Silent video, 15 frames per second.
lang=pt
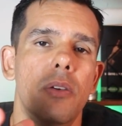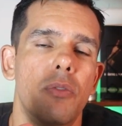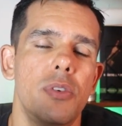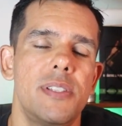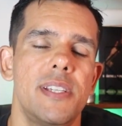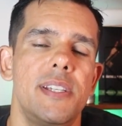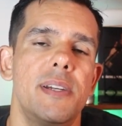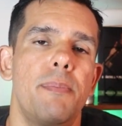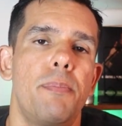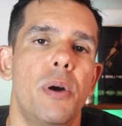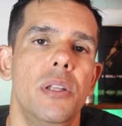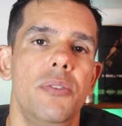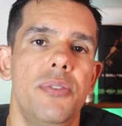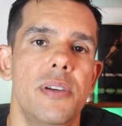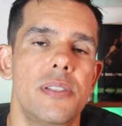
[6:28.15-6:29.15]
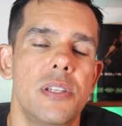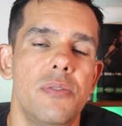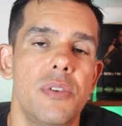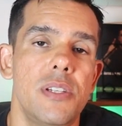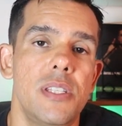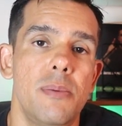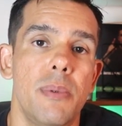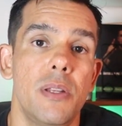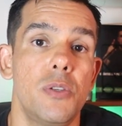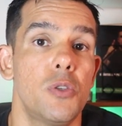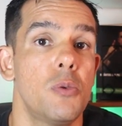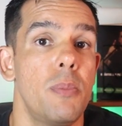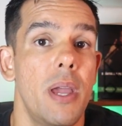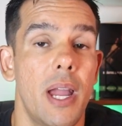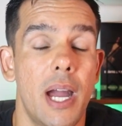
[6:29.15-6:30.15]
você já pode fazer
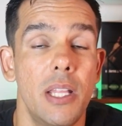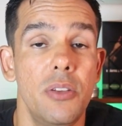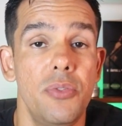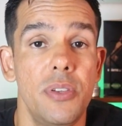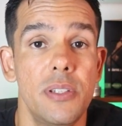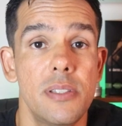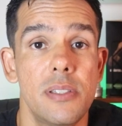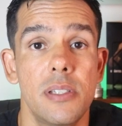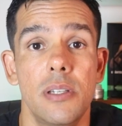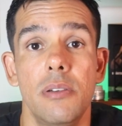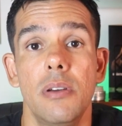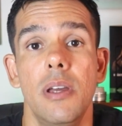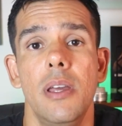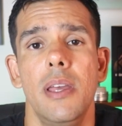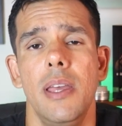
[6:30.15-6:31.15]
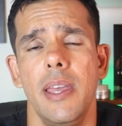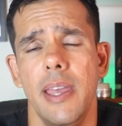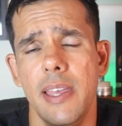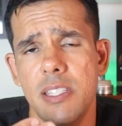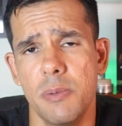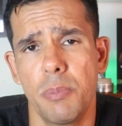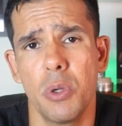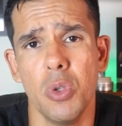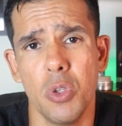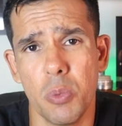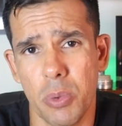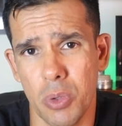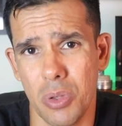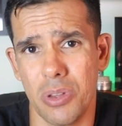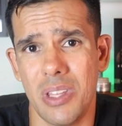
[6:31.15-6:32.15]
investimentos no mercado financeiro. Esse produto é
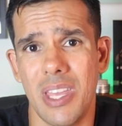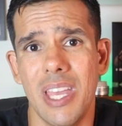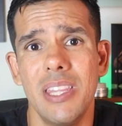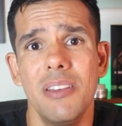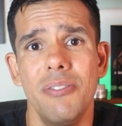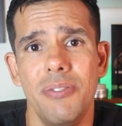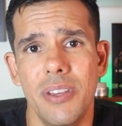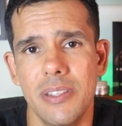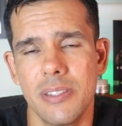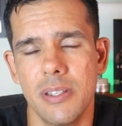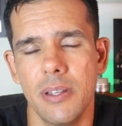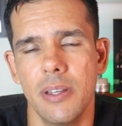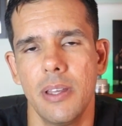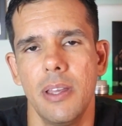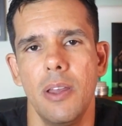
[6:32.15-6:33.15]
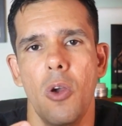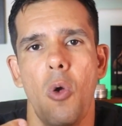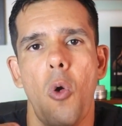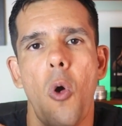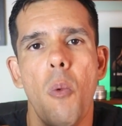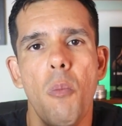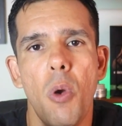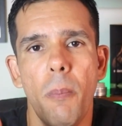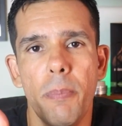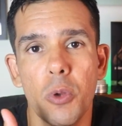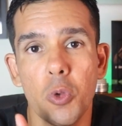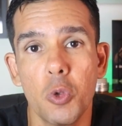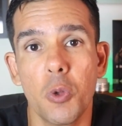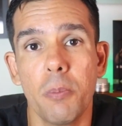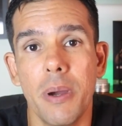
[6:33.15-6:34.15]
um produto de renda fixa. Como é um
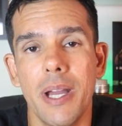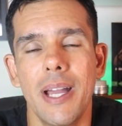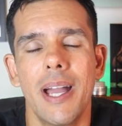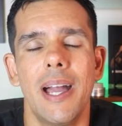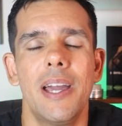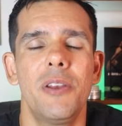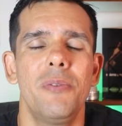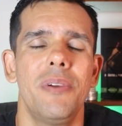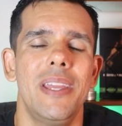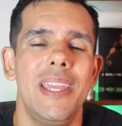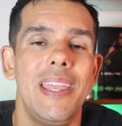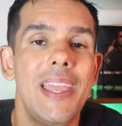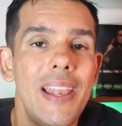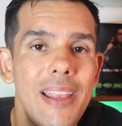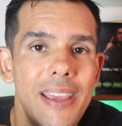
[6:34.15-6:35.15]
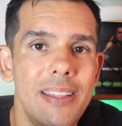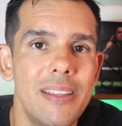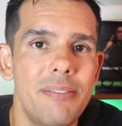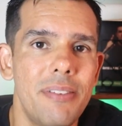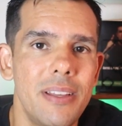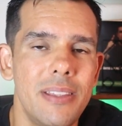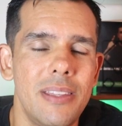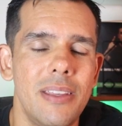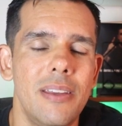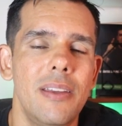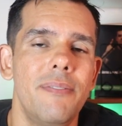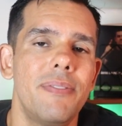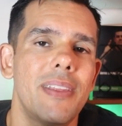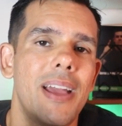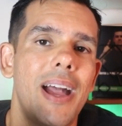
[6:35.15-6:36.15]
produto bancário, ele ainda vai
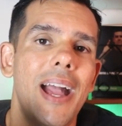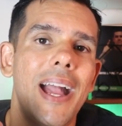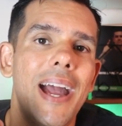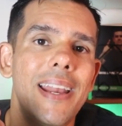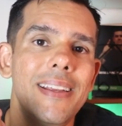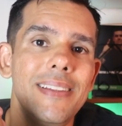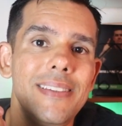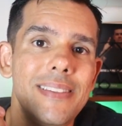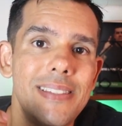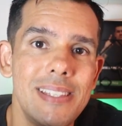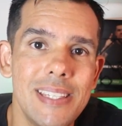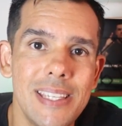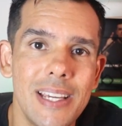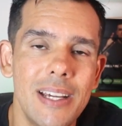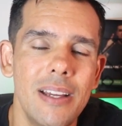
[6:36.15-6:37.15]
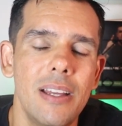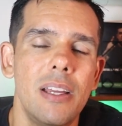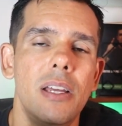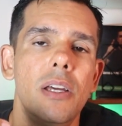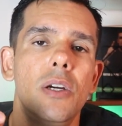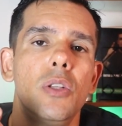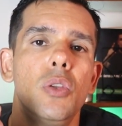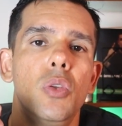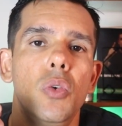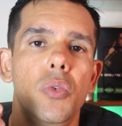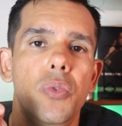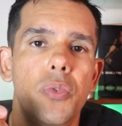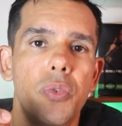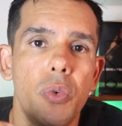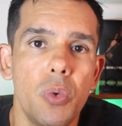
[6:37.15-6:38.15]
ter a garantia do
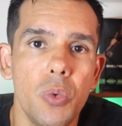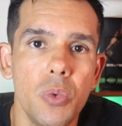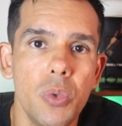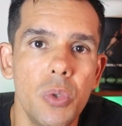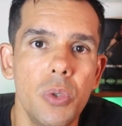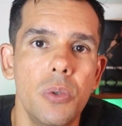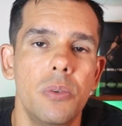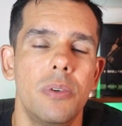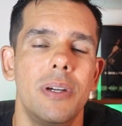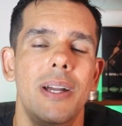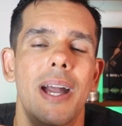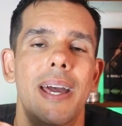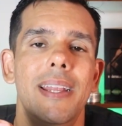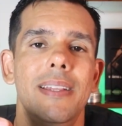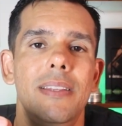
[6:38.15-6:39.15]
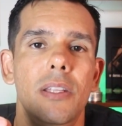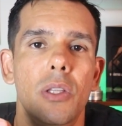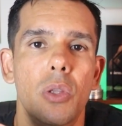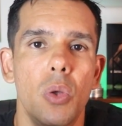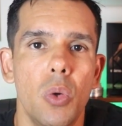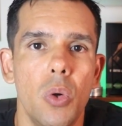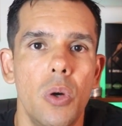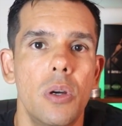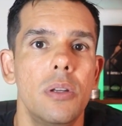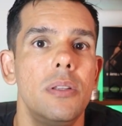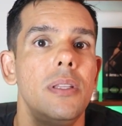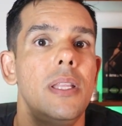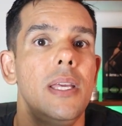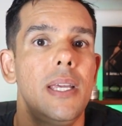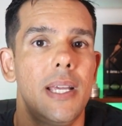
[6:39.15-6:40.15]
fundo garantidor
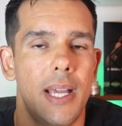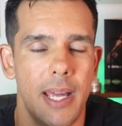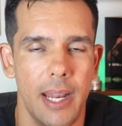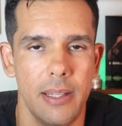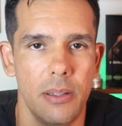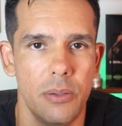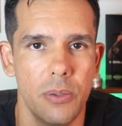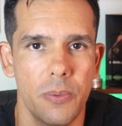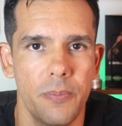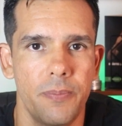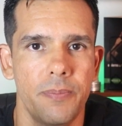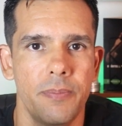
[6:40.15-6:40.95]
de crédito.